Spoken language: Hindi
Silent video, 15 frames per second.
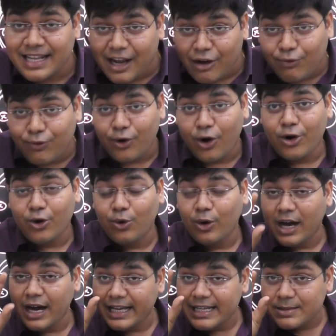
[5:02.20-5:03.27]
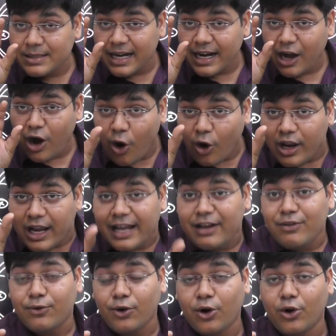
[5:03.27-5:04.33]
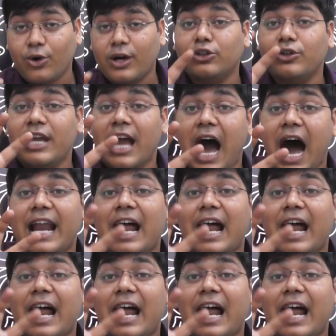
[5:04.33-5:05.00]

तरह का फ्रॉड होगा इस तरह का ऑनलाइन फ्रॉड होगा तो ये